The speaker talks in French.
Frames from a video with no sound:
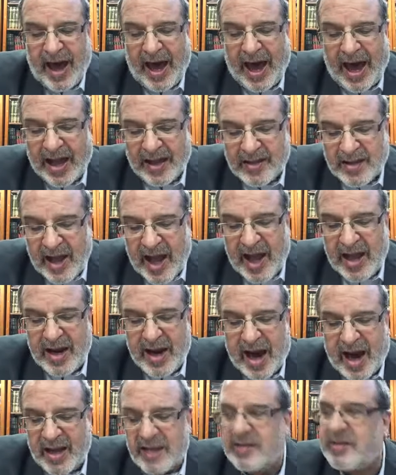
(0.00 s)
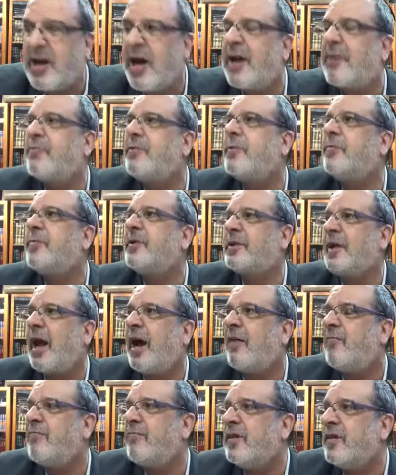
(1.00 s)
Hatan hadar Bebet
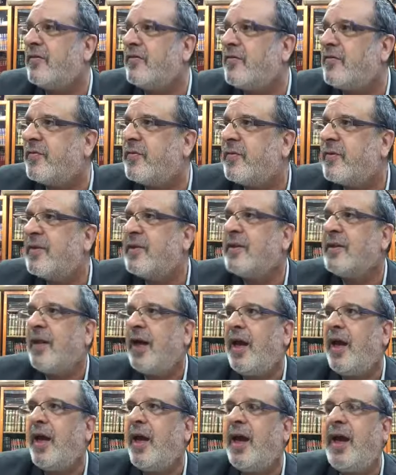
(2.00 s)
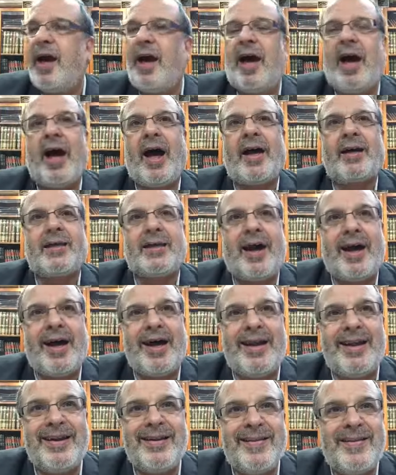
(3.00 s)
Hamiv. Hmm. Un
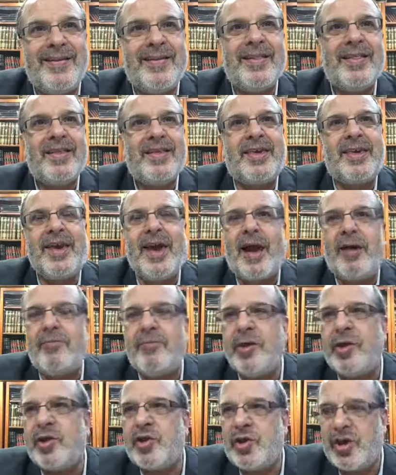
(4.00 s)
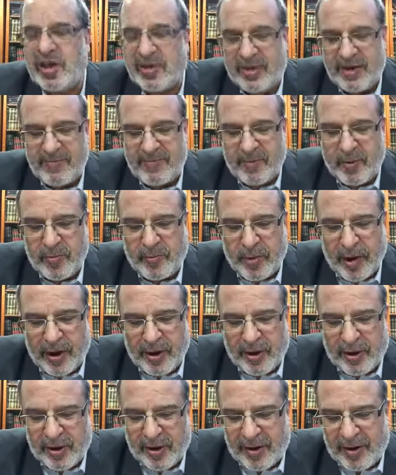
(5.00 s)
Hatan qui habite chez ses
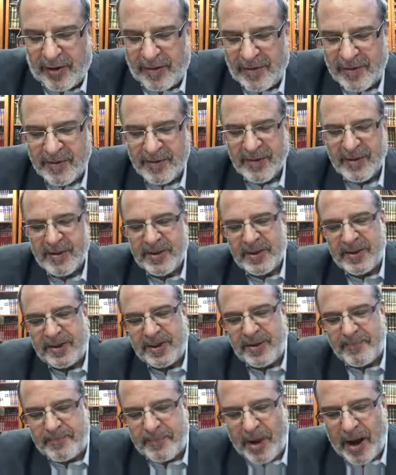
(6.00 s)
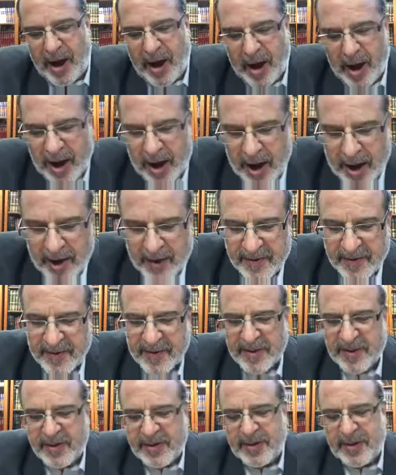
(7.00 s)
beaux-parents, c'est pas,
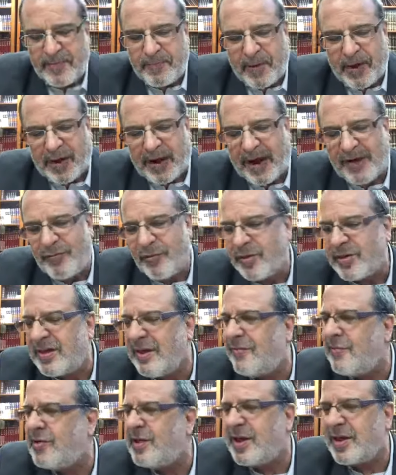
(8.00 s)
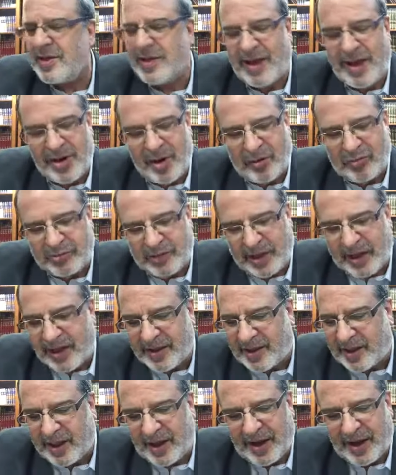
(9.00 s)
c'est pas Ça veut dire que c'est un homme très
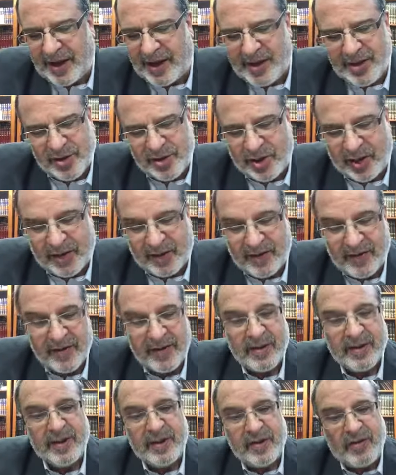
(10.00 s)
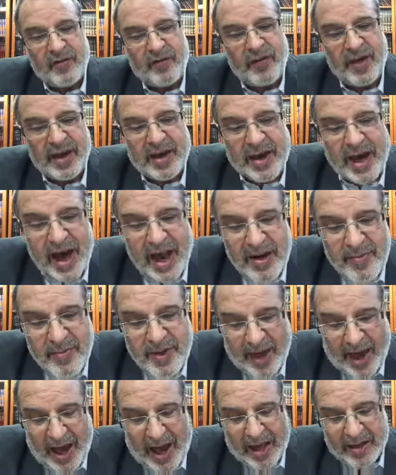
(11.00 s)
très léger. Vekal
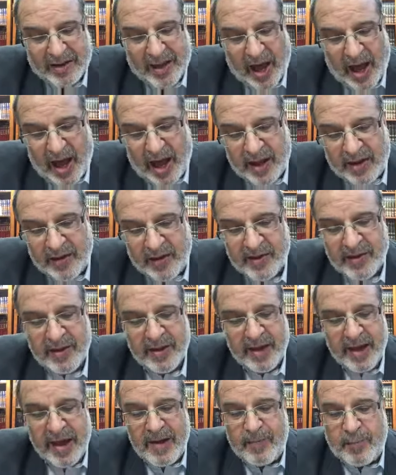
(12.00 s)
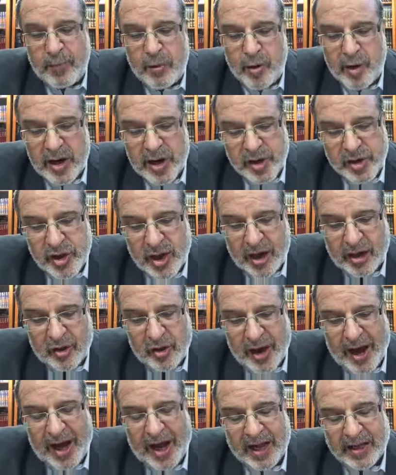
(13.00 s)
hatan, et plus léger que mm-hmm.